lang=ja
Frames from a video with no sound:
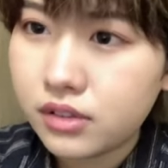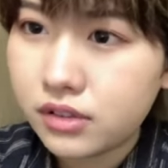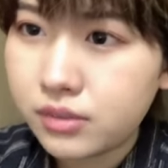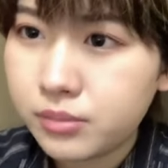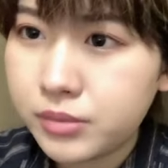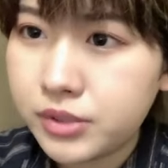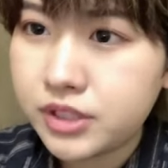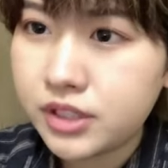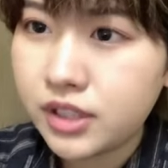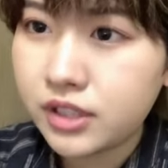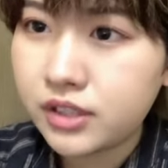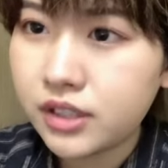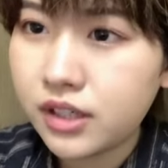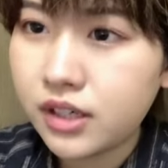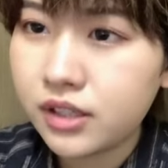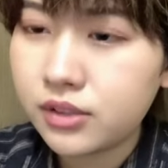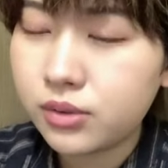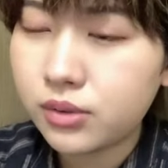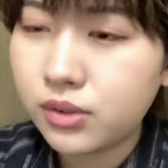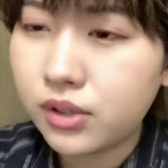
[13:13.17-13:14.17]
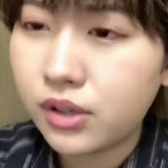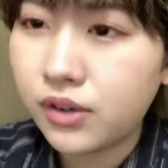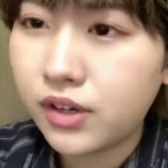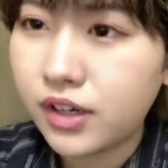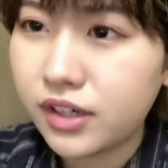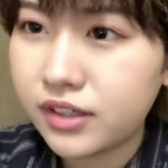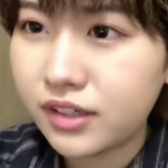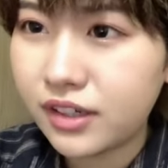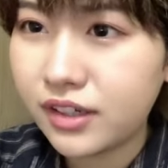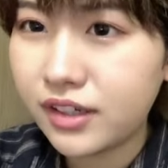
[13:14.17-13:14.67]
見つけたかどうかわ
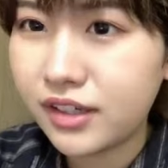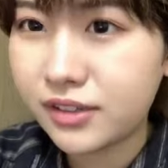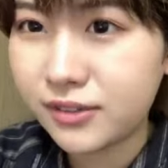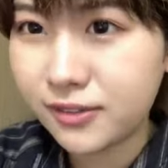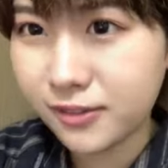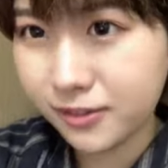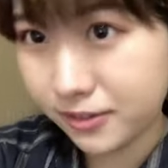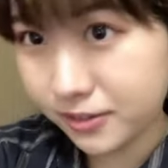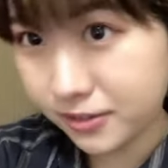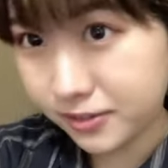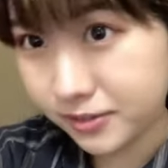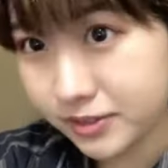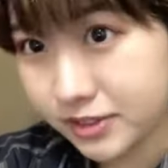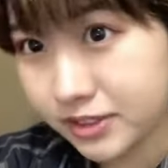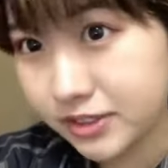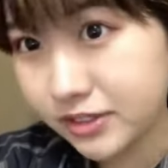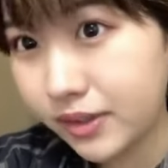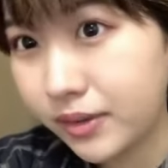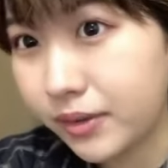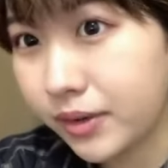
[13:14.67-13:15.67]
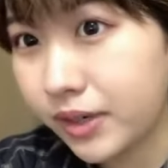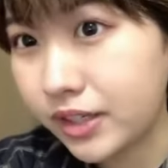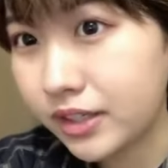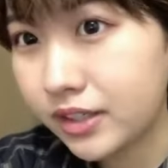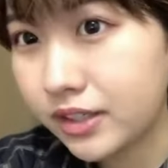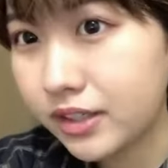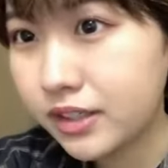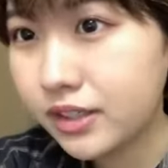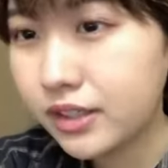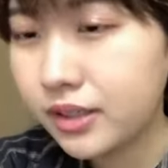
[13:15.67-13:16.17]
かんないけど、うちわは
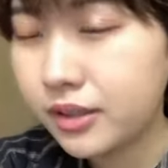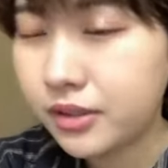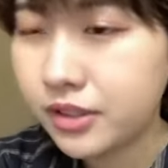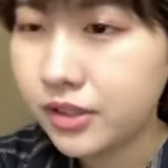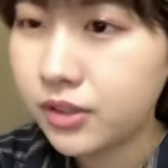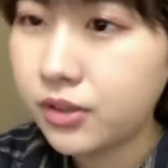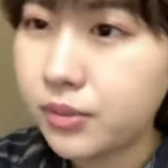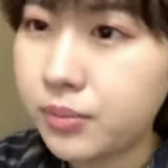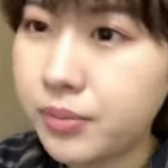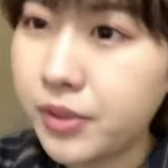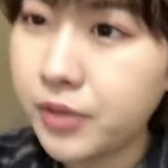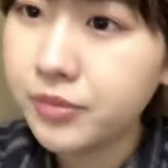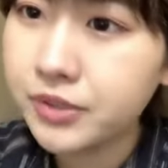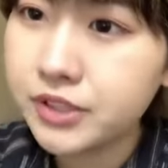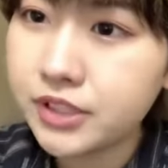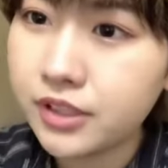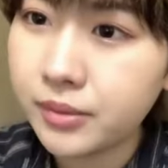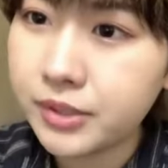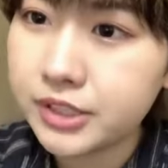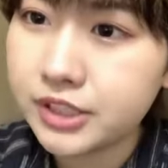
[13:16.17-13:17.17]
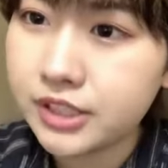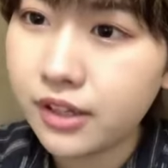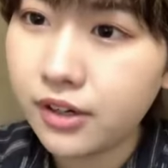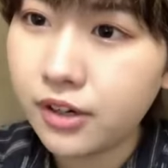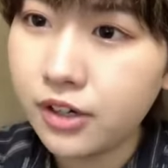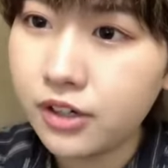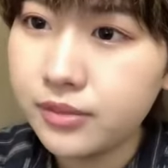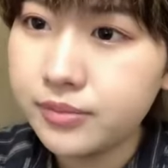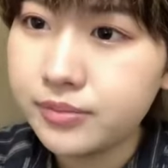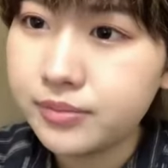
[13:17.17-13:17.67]
昨日いっぱい見つけました
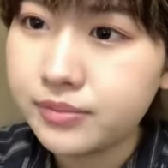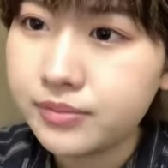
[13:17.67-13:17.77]
よ。